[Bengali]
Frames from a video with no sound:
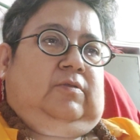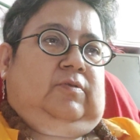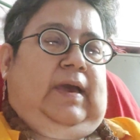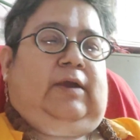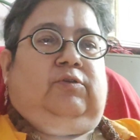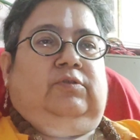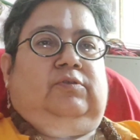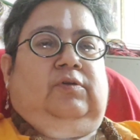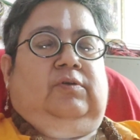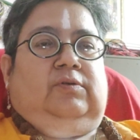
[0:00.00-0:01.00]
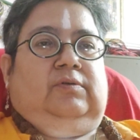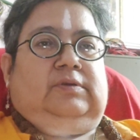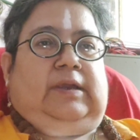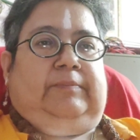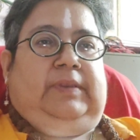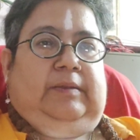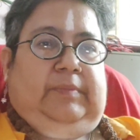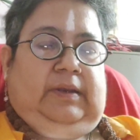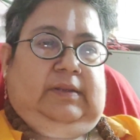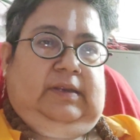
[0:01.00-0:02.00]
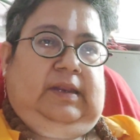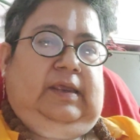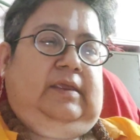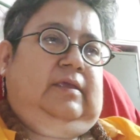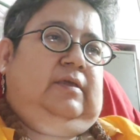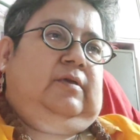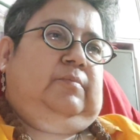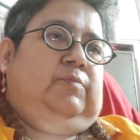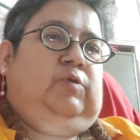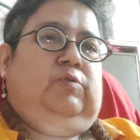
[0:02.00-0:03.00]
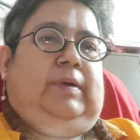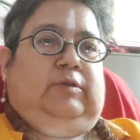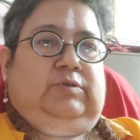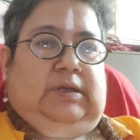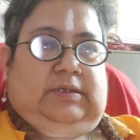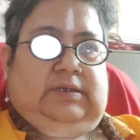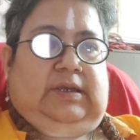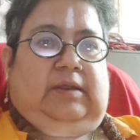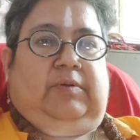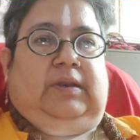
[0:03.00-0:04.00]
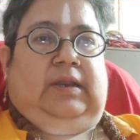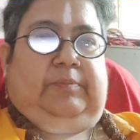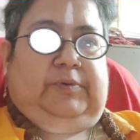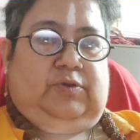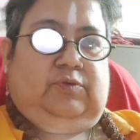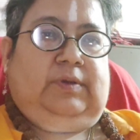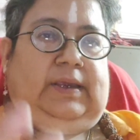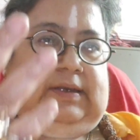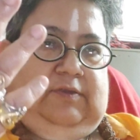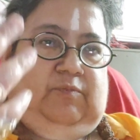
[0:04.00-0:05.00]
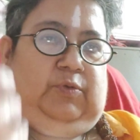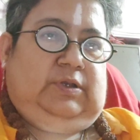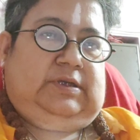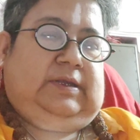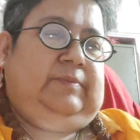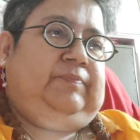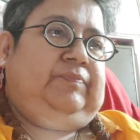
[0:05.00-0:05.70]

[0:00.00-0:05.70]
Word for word: তো এখন তো সাবধান বাণী দিলেই বহু মানুষ আছেন যারা বলেন আপনি শুধু নেগেটিভ বলছেন